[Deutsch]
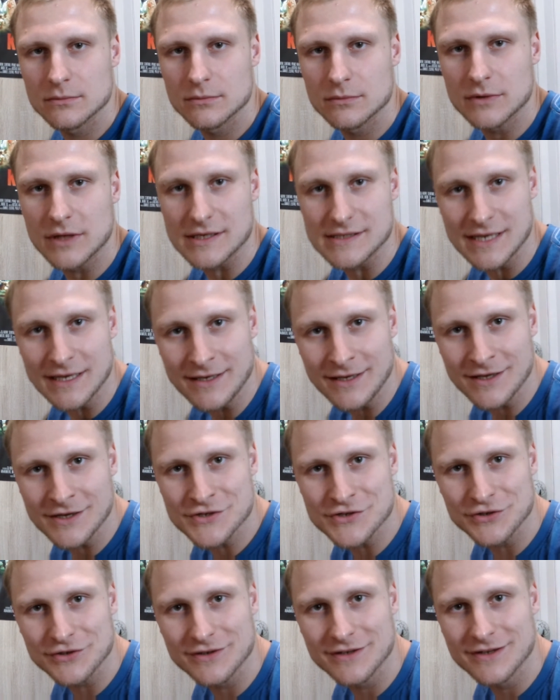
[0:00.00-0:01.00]
Das seid ihr
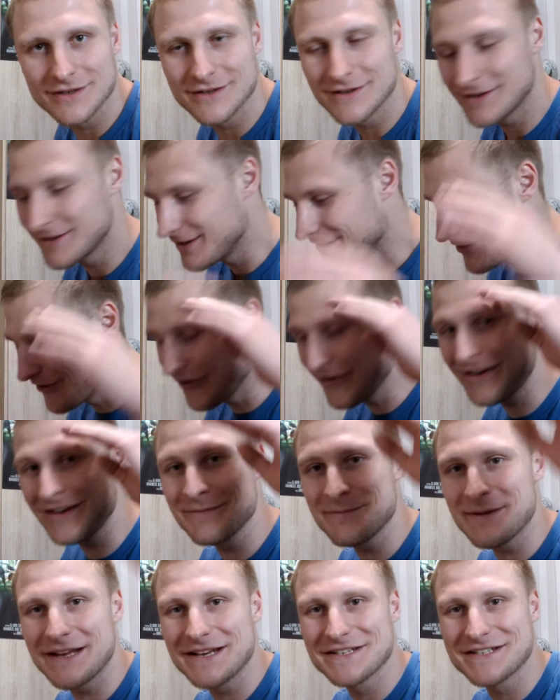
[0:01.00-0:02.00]
schon. Leute,
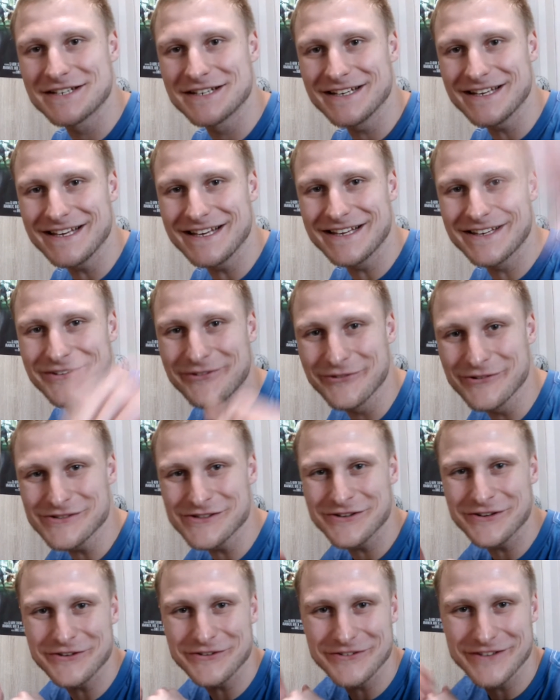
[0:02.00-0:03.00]
Mensch, ich grüße
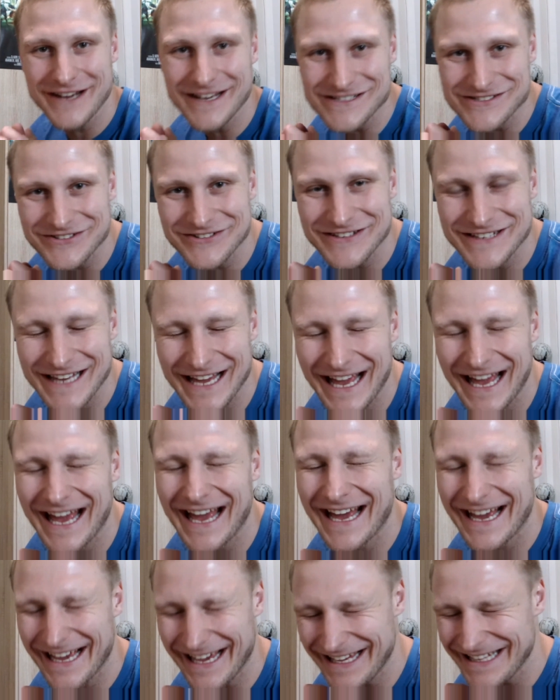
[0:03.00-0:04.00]
euch und heiße euch
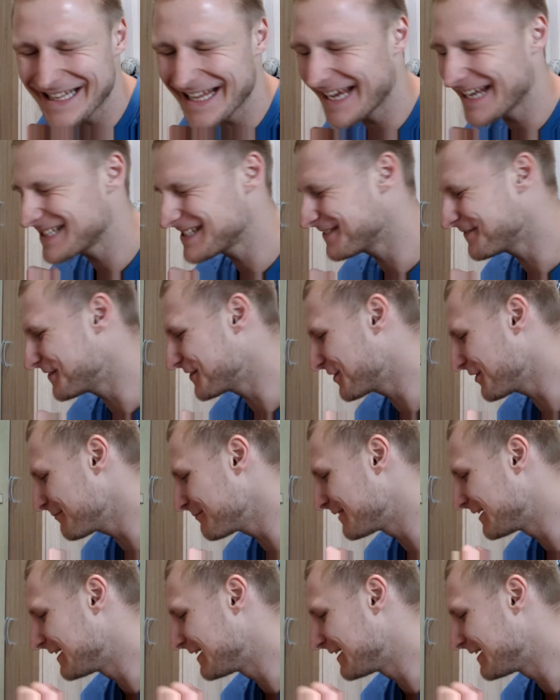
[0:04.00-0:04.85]
recht herzlich willkommen.